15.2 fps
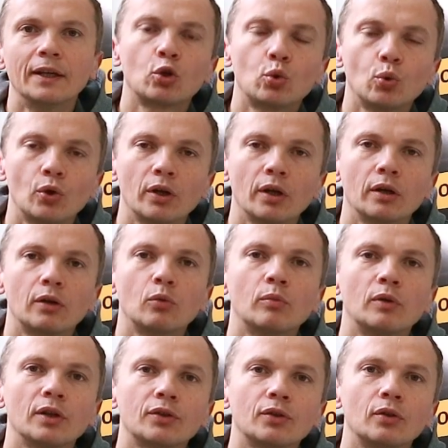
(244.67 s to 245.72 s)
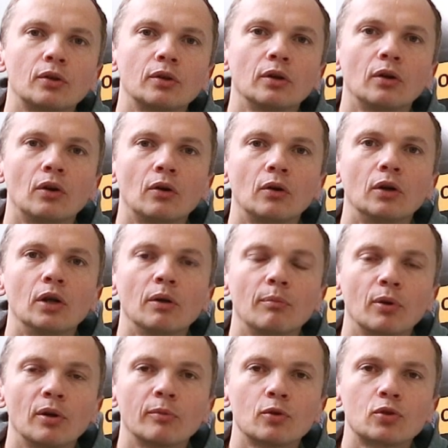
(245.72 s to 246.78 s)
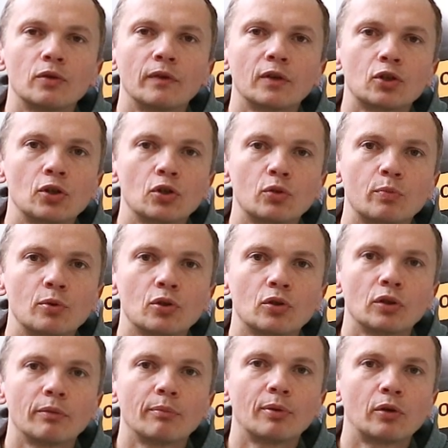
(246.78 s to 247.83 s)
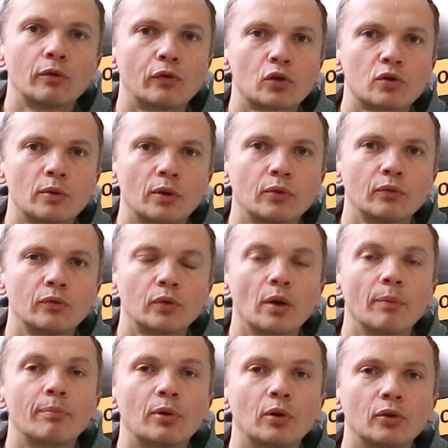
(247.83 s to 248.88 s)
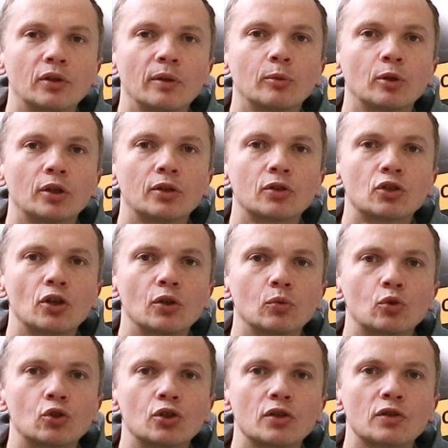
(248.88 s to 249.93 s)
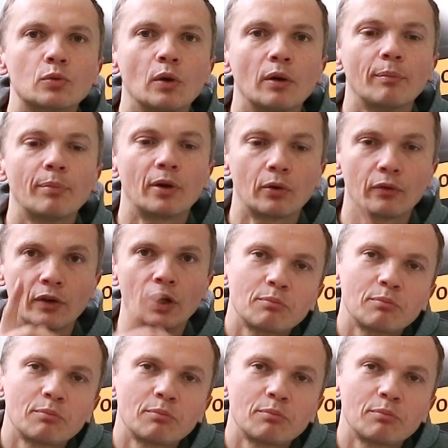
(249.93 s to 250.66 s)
który akumulatory o pojemności większej niż 50 A rozładowuje prądem o natężeniu 30 A.